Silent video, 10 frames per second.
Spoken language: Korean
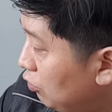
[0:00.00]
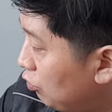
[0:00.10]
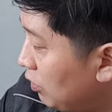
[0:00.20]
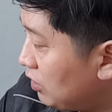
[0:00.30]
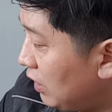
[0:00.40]

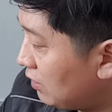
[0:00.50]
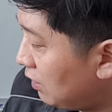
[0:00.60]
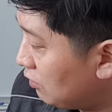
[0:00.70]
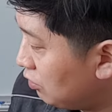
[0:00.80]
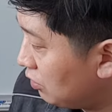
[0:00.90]
두 번째
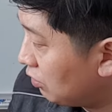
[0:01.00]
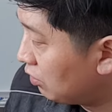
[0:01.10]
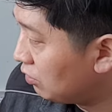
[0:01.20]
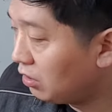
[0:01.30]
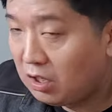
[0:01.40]
나타날 수 있는
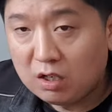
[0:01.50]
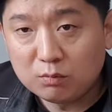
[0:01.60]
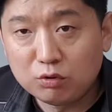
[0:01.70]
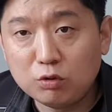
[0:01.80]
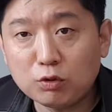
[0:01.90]
거는
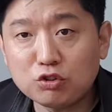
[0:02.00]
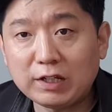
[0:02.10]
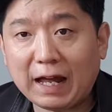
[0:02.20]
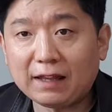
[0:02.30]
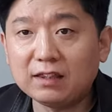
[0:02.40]
물
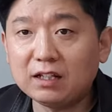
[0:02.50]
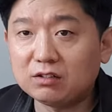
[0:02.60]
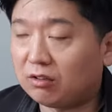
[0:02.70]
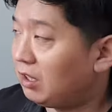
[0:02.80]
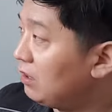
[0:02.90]
보충이 안
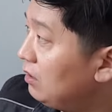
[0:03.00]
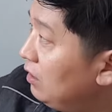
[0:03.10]
되는 거야.